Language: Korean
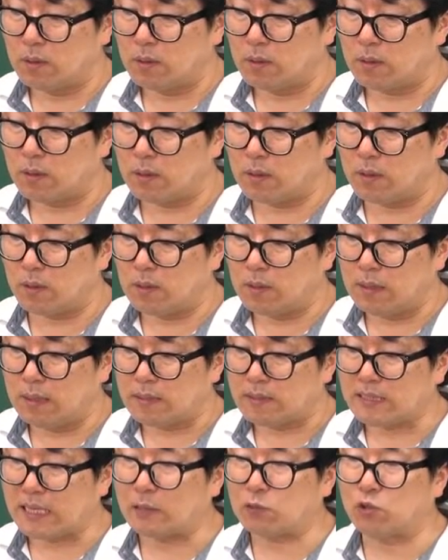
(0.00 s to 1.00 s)
어?
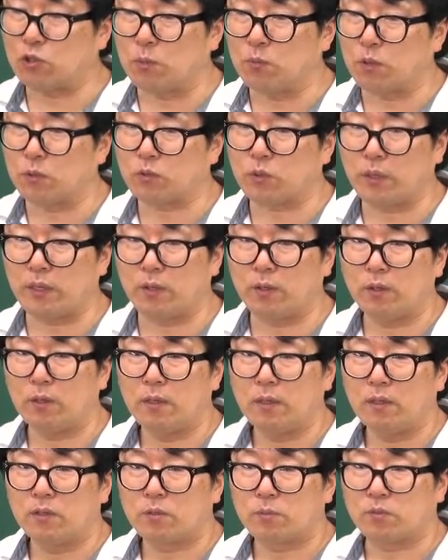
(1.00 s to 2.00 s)
자주점이 없어요.
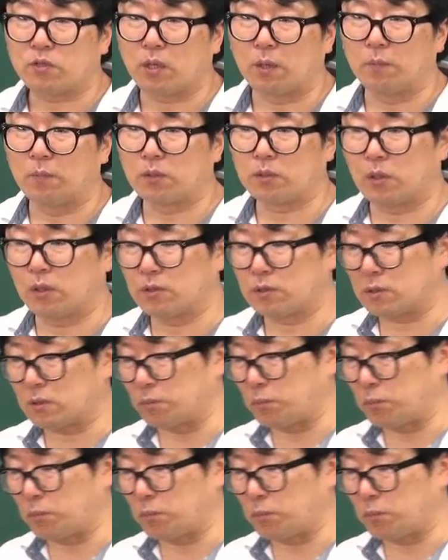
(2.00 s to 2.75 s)
저 뭐죠?